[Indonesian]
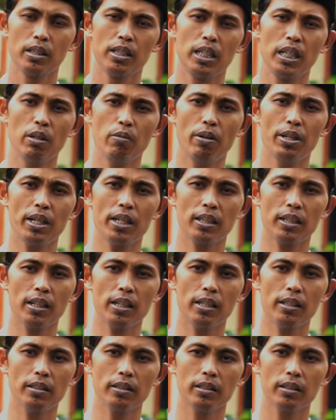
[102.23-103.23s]

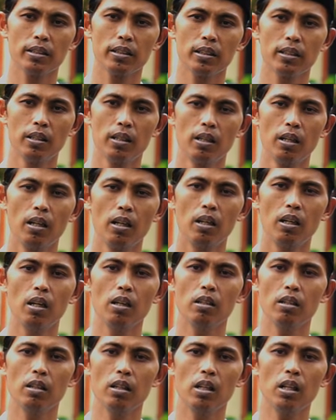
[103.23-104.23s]
diriwayatkan
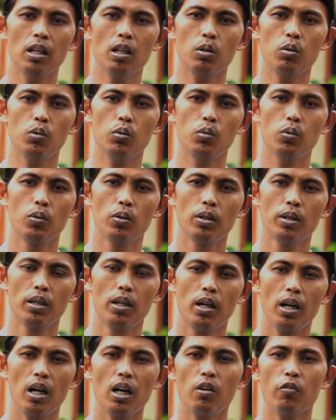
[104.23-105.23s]
lallahu
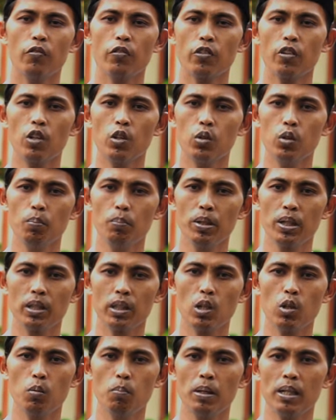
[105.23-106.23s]
afrahu
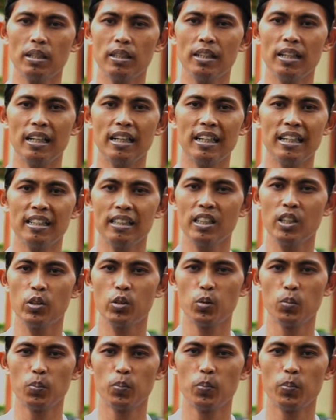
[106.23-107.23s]
bitaubati
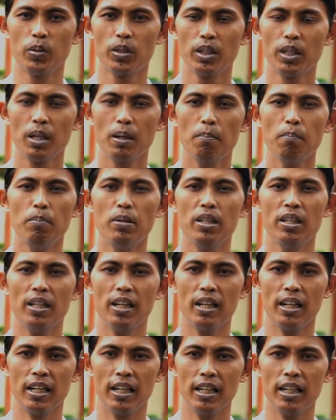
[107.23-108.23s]
ahadikum min
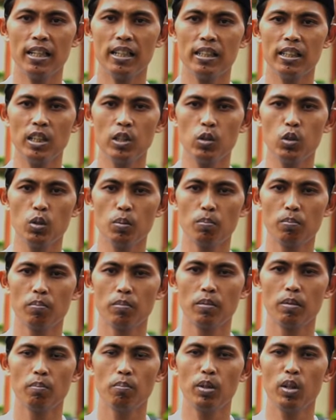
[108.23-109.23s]
ahadikum
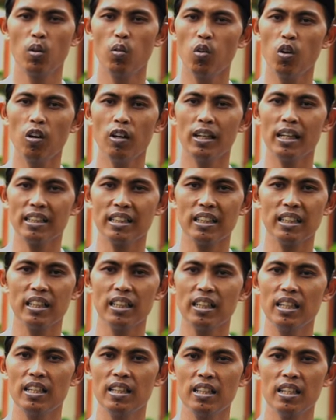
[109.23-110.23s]
bi
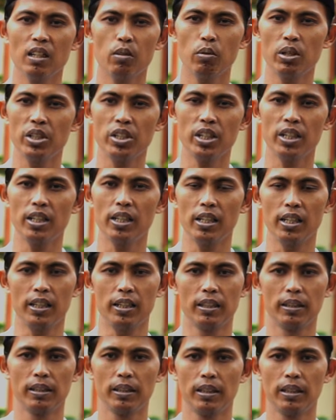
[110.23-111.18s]
dhalatihi idza wajadaha.